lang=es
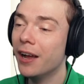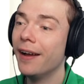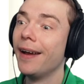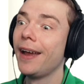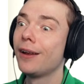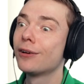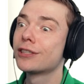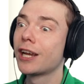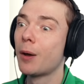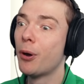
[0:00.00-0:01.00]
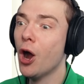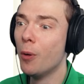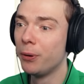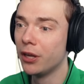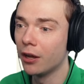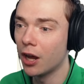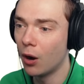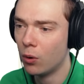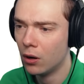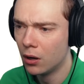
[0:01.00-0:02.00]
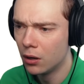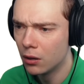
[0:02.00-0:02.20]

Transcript: Bien, parece una caca. ¿Hay